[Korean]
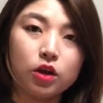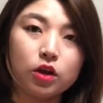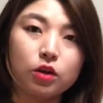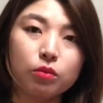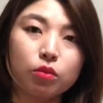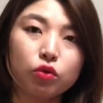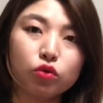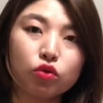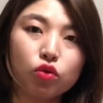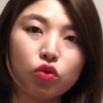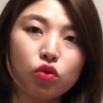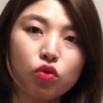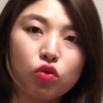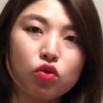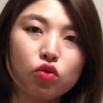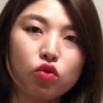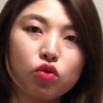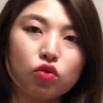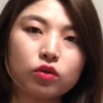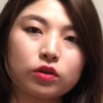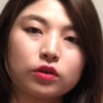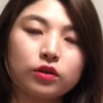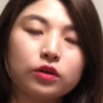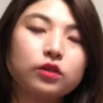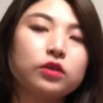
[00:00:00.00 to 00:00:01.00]

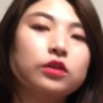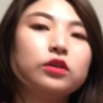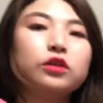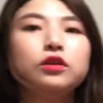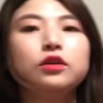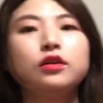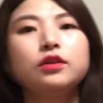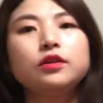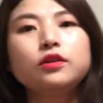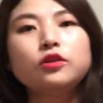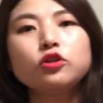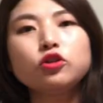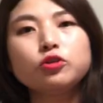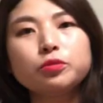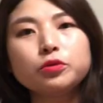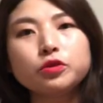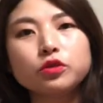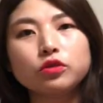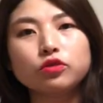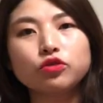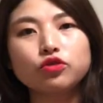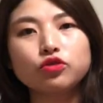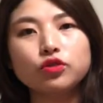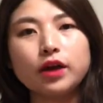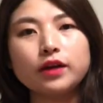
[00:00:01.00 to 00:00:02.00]
보통 그 실로폰
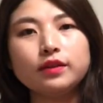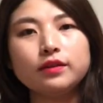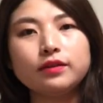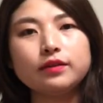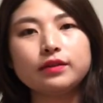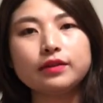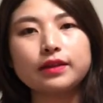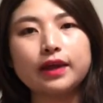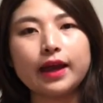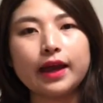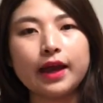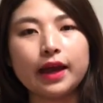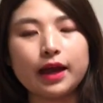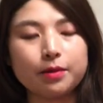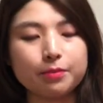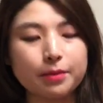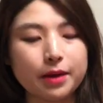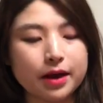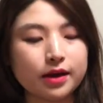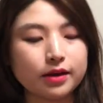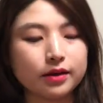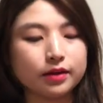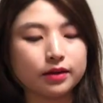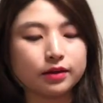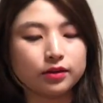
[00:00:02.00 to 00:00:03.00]
연주하실 때
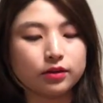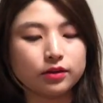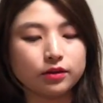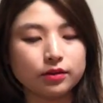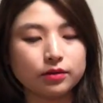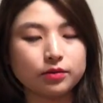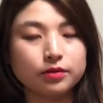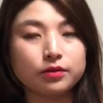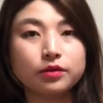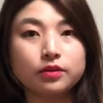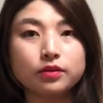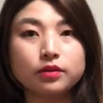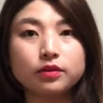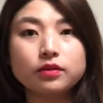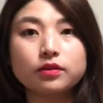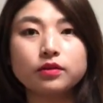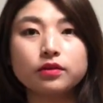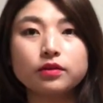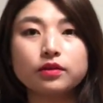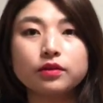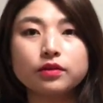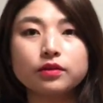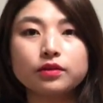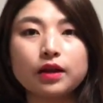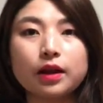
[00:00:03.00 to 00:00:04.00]
막
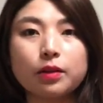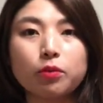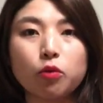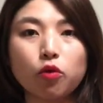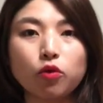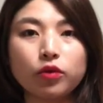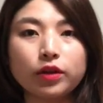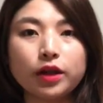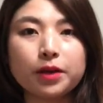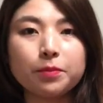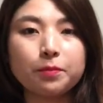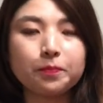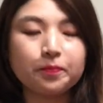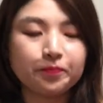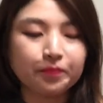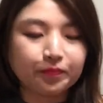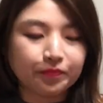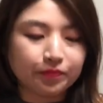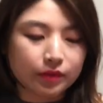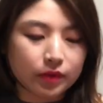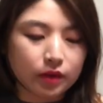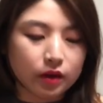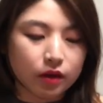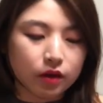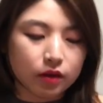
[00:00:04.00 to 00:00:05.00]
잘 보이나?
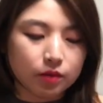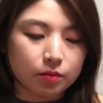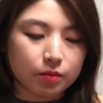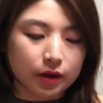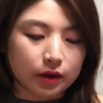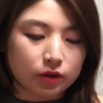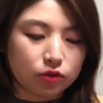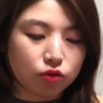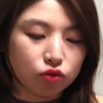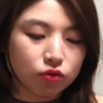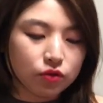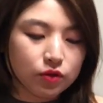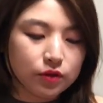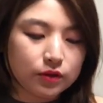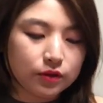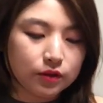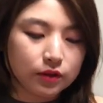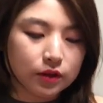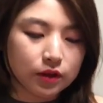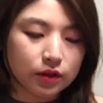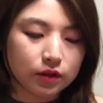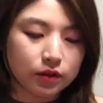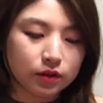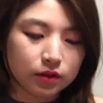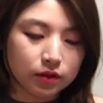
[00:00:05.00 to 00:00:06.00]
막
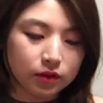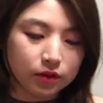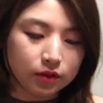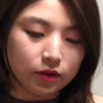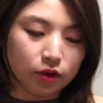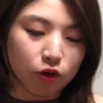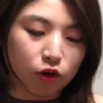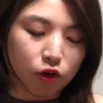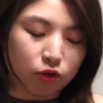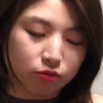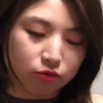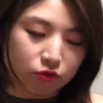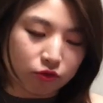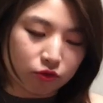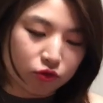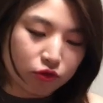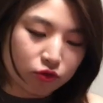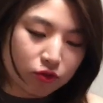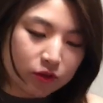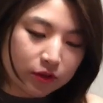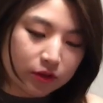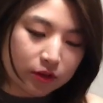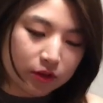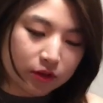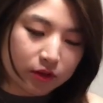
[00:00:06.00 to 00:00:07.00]
초등학생 여러분
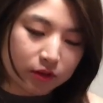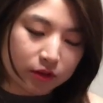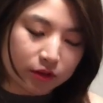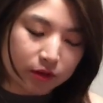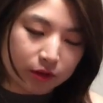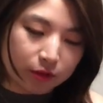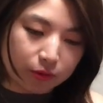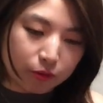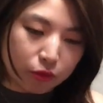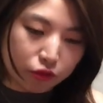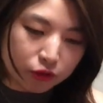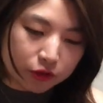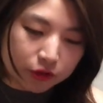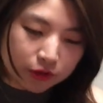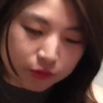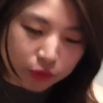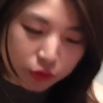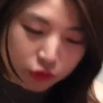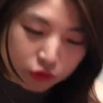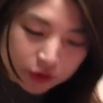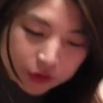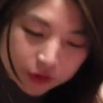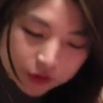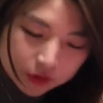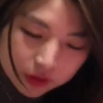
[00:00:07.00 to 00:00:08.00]
초등학생들이 보지,
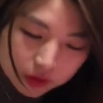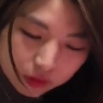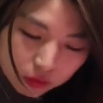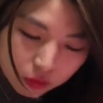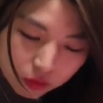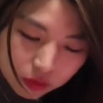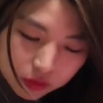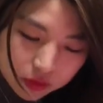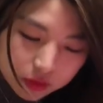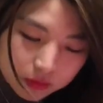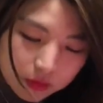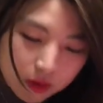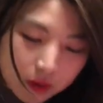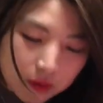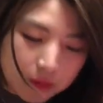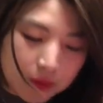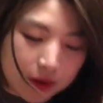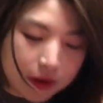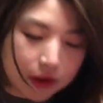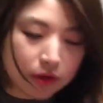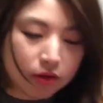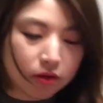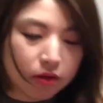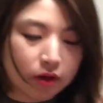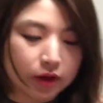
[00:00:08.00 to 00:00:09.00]
보지는 잘 모르겠지만
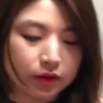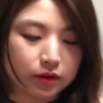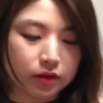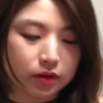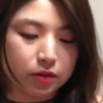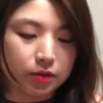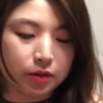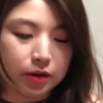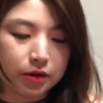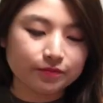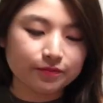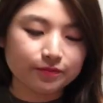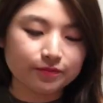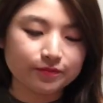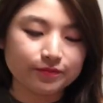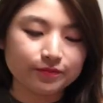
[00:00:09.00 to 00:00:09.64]
막 이렇게 하잖아요. 막.